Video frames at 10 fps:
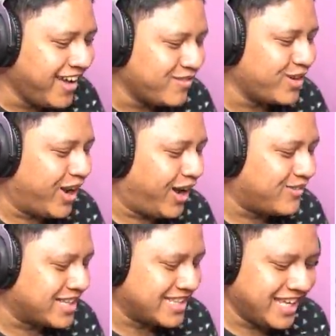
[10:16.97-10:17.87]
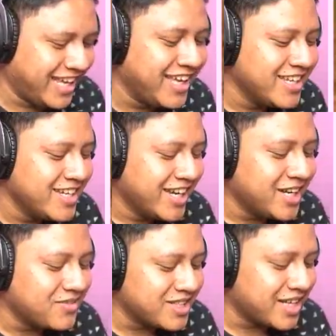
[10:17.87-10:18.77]
Bodoh amat dah.
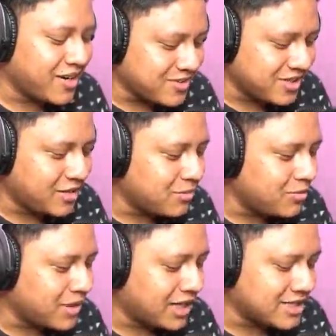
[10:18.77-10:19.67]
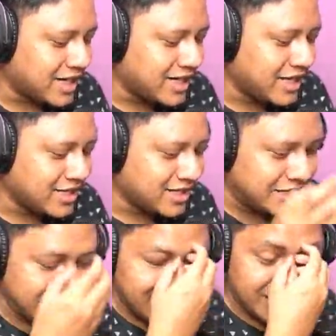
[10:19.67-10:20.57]
Yang penting aku udah mau penasaran liatin
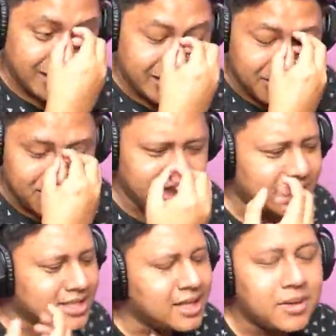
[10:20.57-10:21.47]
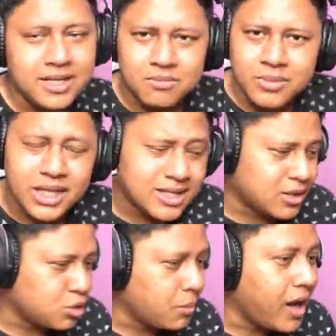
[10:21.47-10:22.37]
itu ya. Padahal niat kita niat kita
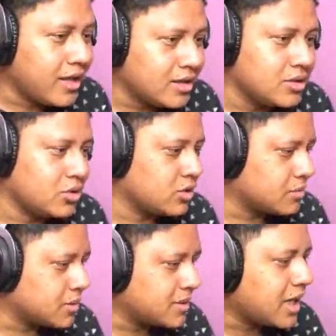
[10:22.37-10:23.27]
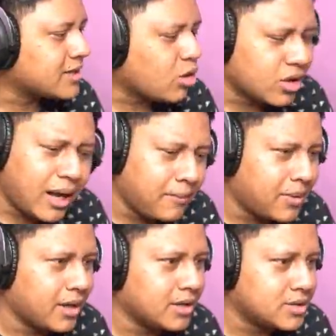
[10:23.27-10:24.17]
tuh baik gitu loh teman-teman. Gak tau
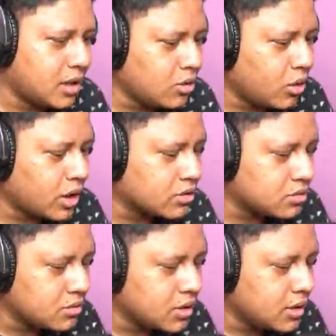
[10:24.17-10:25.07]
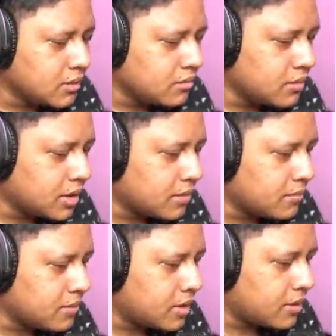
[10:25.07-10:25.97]
kenapa ya selalu orang tuh ber,
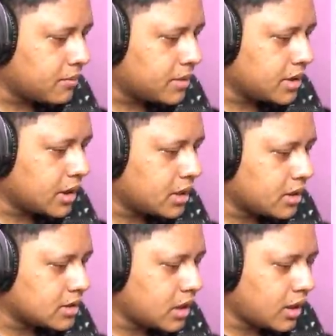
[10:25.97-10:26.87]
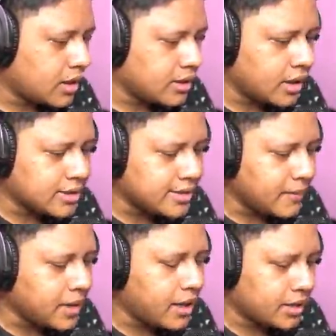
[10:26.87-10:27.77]
berkepikiran kita yang
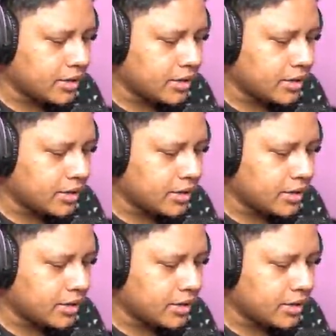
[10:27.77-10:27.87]
tidak baik gitu